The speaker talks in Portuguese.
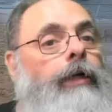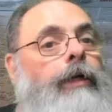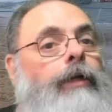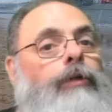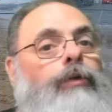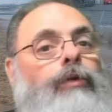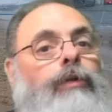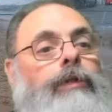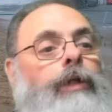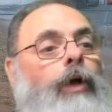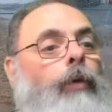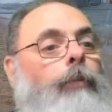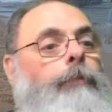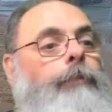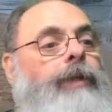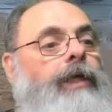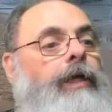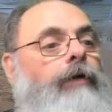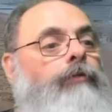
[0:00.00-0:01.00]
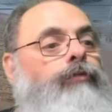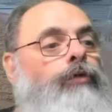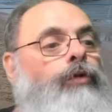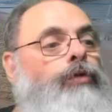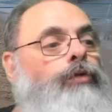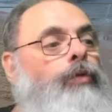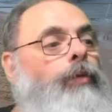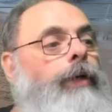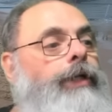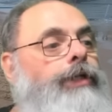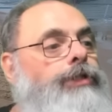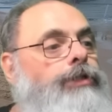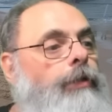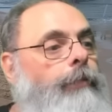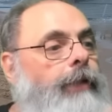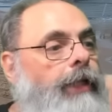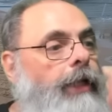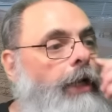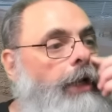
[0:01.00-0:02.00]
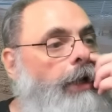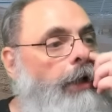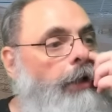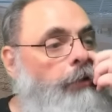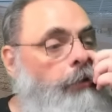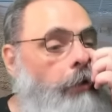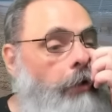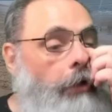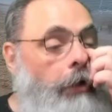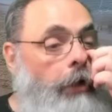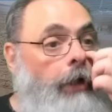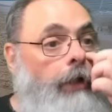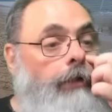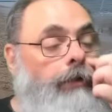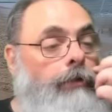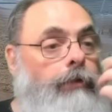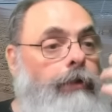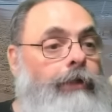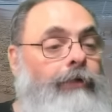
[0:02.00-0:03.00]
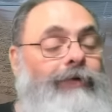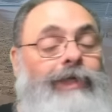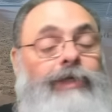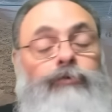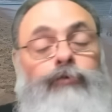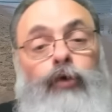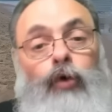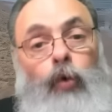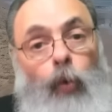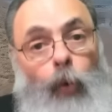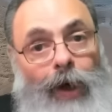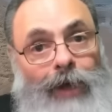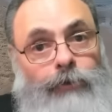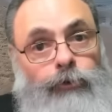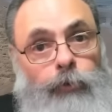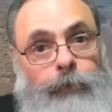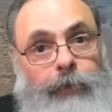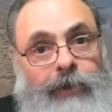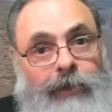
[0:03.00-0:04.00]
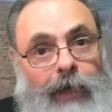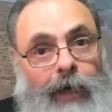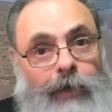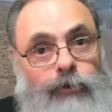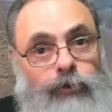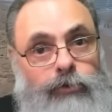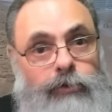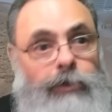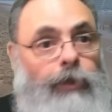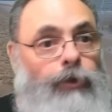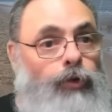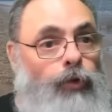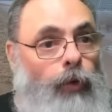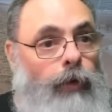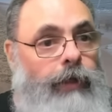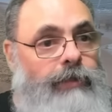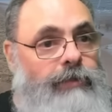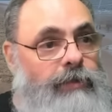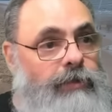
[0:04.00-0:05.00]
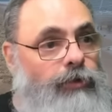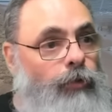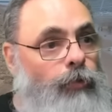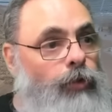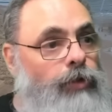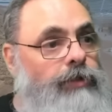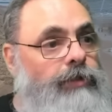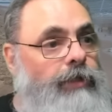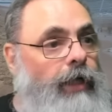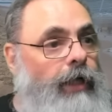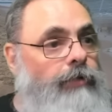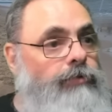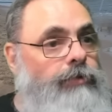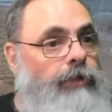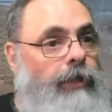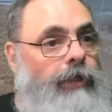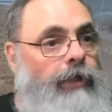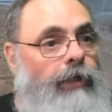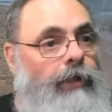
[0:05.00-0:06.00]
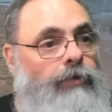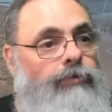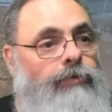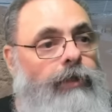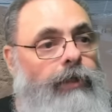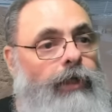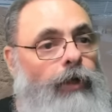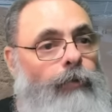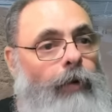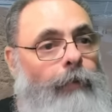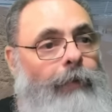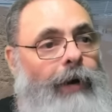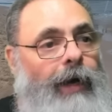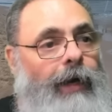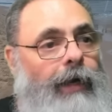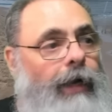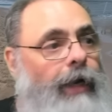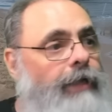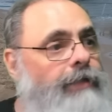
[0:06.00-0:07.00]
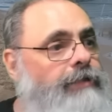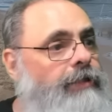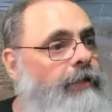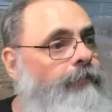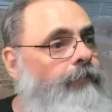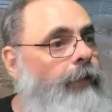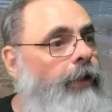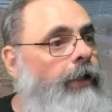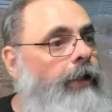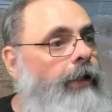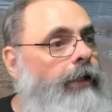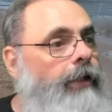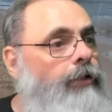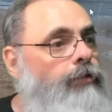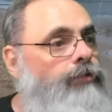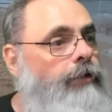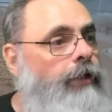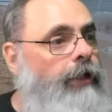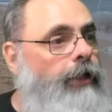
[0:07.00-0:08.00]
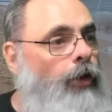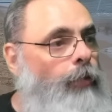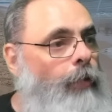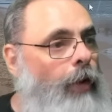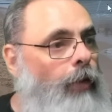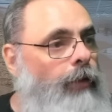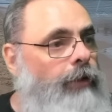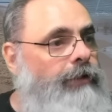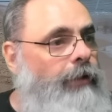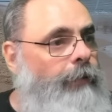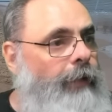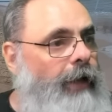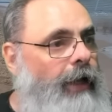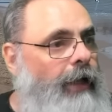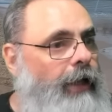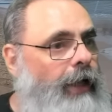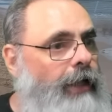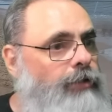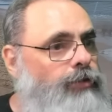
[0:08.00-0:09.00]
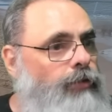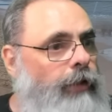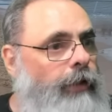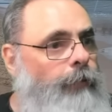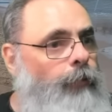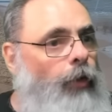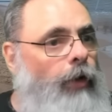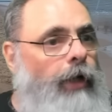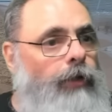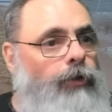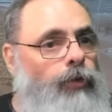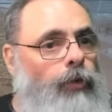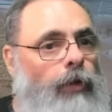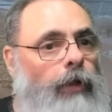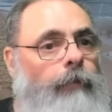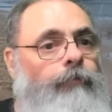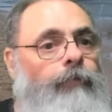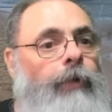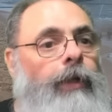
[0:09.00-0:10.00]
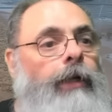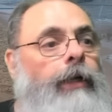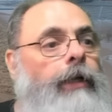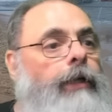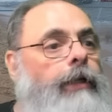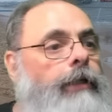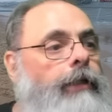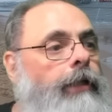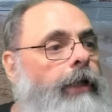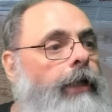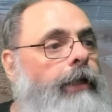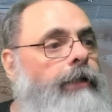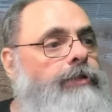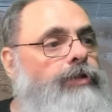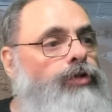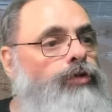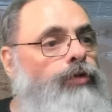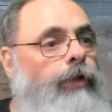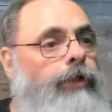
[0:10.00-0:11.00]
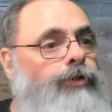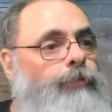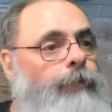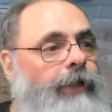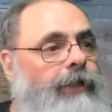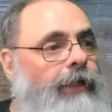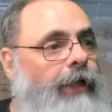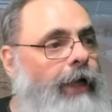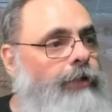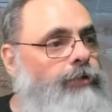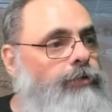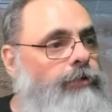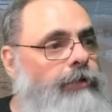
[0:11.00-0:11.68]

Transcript: do tal pier flutuante americano, na verdade foram quatro pedaços, tá? dois estão mostrados aqui. Isso daqui é uma barcaça, isso daqui é uma outra barcaça, um rebocador, e esses dois pedaços